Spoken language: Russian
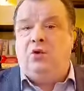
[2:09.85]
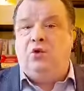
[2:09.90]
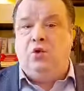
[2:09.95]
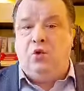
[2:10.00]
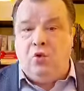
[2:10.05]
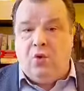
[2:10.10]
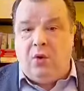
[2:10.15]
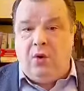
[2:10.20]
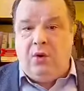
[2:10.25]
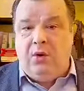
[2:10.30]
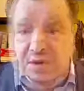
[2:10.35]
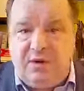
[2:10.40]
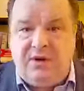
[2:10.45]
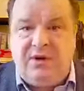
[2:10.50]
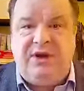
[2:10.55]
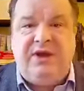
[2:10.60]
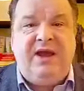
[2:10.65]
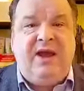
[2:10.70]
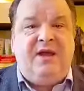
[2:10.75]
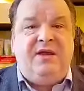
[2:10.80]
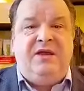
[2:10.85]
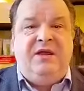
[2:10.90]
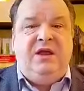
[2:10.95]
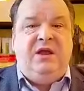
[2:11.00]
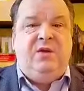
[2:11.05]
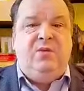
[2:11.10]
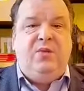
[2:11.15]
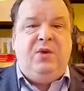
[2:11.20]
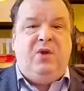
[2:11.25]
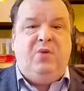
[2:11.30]
но я
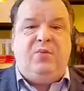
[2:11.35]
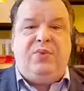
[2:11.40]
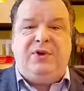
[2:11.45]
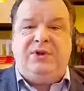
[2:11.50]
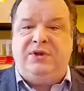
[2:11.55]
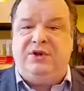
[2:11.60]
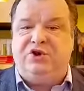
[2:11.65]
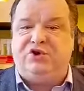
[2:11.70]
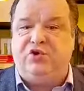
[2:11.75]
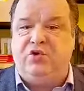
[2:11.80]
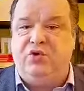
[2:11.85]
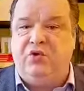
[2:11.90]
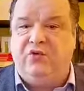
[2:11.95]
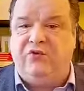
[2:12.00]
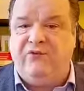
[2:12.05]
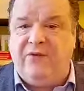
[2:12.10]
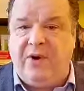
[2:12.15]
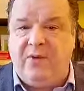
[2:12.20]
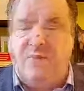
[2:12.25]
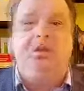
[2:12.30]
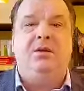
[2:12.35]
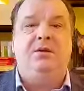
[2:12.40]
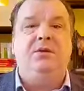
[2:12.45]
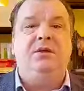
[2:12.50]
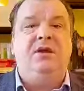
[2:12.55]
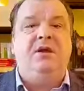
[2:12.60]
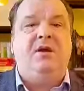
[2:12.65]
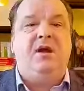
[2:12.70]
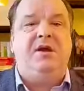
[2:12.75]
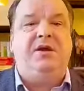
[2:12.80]
не имел по отношению к вам
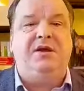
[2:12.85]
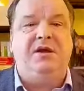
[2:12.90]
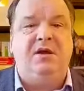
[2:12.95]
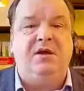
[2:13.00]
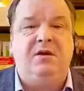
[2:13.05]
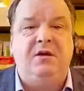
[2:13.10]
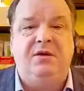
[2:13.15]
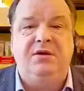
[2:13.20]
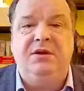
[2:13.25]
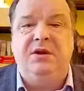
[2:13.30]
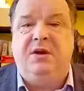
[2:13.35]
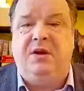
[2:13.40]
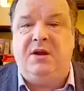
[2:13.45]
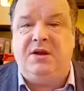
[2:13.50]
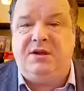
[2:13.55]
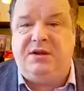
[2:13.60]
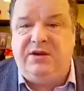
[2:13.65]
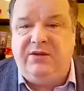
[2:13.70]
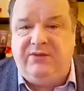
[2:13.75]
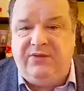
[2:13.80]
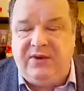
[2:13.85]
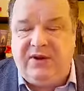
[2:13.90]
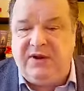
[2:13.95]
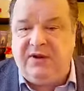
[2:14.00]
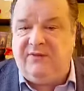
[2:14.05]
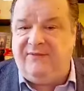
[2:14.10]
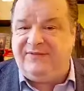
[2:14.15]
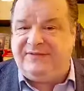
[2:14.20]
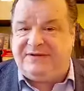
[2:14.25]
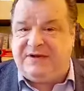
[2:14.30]
никаких
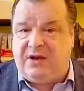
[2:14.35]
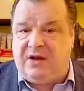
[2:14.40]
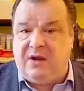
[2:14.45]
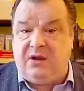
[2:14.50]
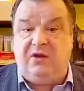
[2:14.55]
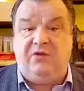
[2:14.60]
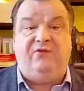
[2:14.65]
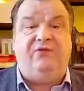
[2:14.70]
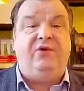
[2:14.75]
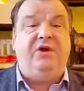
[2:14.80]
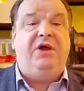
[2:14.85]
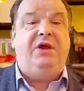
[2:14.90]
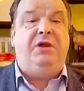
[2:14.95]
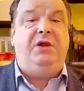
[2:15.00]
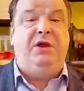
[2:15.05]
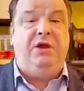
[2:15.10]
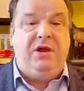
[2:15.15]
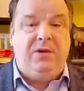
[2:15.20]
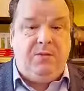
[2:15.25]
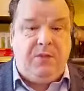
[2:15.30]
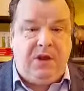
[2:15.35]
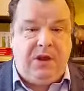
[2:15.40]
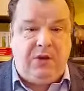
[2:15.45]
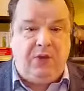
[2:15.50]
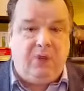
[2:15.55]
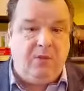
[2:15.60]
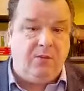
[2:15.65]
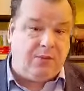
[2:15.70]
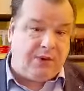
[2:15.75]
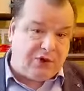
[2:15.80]
негативных взглядов и не имею.